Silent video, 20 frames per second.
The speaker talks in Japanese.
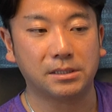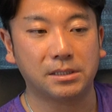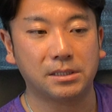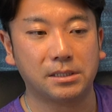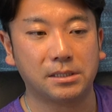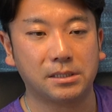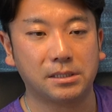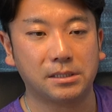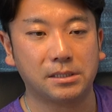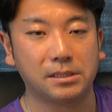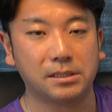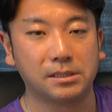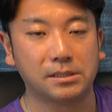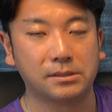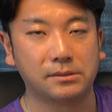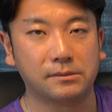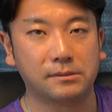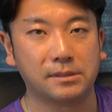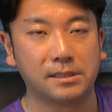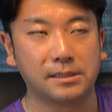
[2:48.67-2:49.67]
えー、
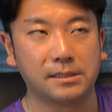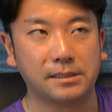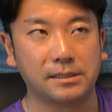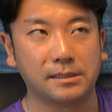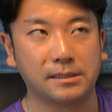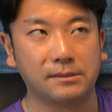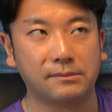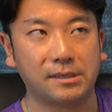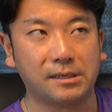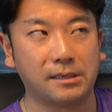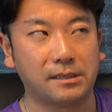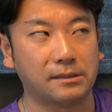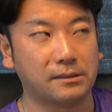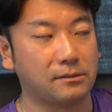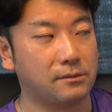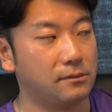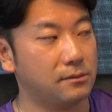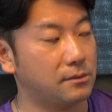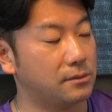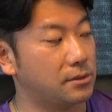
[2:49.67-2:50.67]
その中でね、まあ、
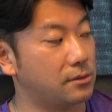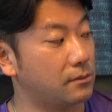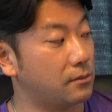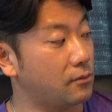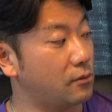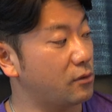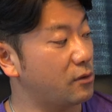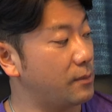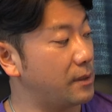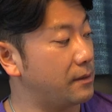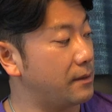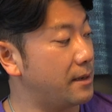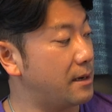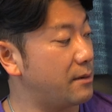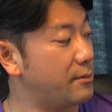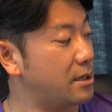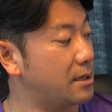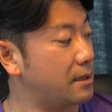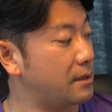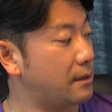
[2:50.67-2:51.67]
こういうちょっと言葉の
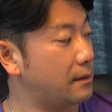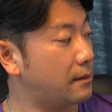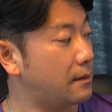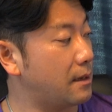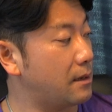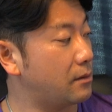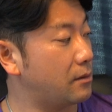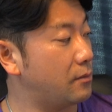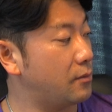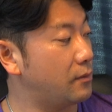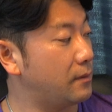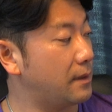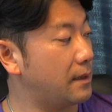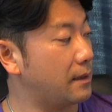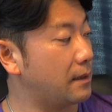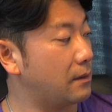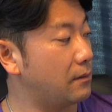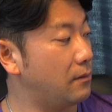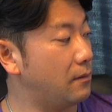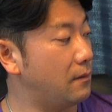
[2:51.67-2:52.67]
選び方ってあると思うん
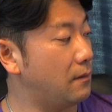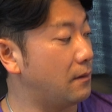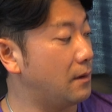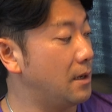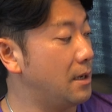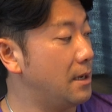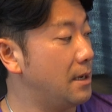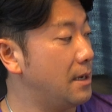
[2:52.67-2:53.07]
だけど、